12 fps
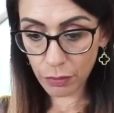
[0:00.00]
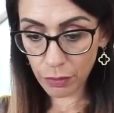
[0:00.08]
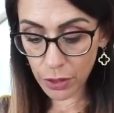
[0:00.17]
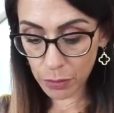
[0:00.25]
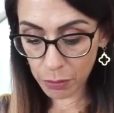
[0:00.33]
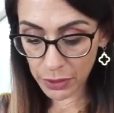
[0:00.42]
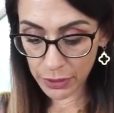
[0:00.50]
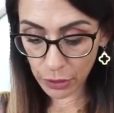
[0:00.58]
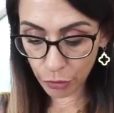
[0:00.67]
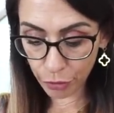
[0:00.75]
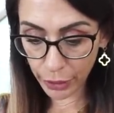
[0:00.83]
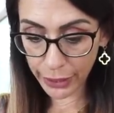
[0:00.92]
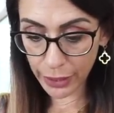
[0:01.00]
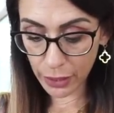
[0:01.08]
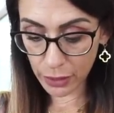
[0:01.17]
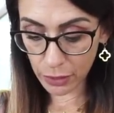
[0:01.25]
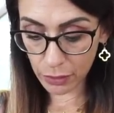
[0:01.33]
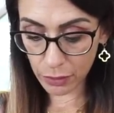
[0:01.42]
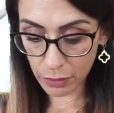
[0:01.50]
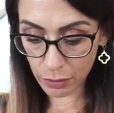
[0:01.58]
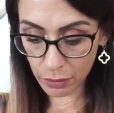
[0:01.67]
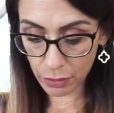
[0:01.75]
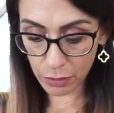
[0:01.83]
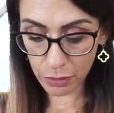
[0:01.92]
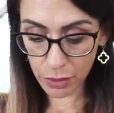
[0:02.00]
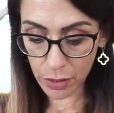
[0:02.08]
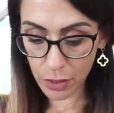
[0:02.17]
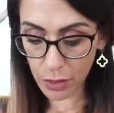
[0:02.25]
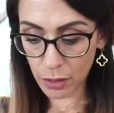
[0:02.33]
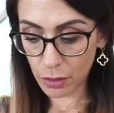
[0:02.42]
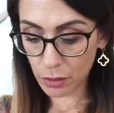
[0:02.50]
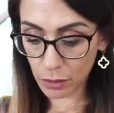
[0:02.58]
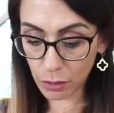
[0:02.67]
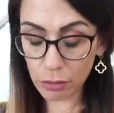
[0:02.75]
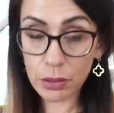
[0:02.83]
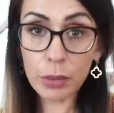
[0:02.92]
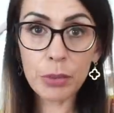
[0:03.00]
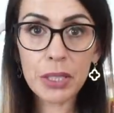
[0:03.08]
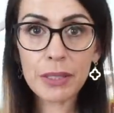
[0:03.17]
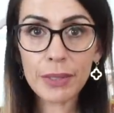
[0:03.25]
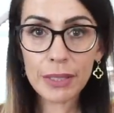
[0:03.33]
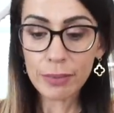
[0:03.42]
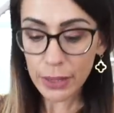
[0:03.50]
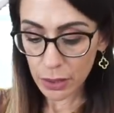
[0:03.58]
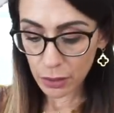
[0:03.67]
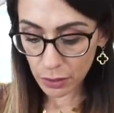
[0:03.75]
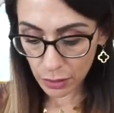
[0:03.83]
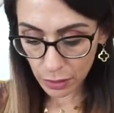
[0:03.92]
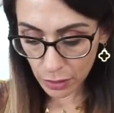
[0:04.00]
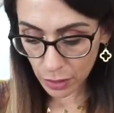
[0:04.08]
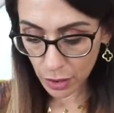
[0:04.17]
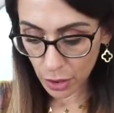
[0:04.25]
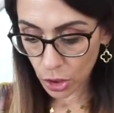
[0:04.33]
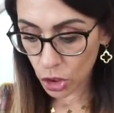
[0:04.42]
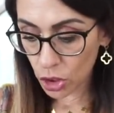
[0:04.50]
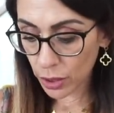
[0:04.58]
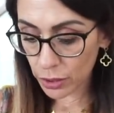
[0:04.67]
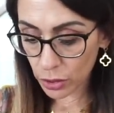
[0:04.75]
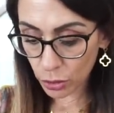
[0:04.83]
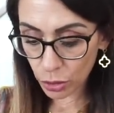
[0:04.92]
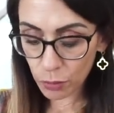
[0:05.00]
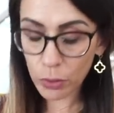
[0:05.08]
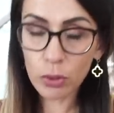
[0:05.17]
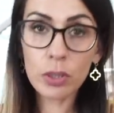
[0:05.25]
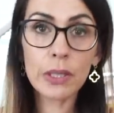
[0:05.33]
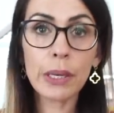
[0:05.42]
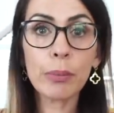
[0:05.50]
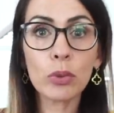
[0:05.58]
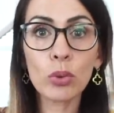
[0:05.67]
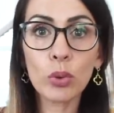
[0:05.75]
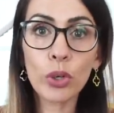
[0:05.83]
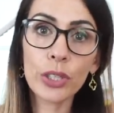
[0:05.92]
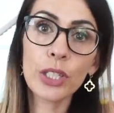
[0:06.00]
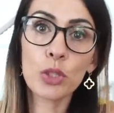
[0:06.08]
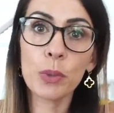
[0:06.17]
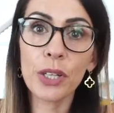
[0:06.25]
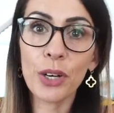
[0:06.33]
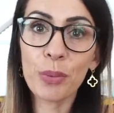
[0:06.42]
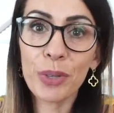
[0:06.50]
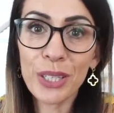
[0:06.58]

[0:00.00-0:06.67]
wird ein bisschen gefeiert. So, und damit es was wird, schalte ich euch mal kurz ab und hole euch dann später nochmal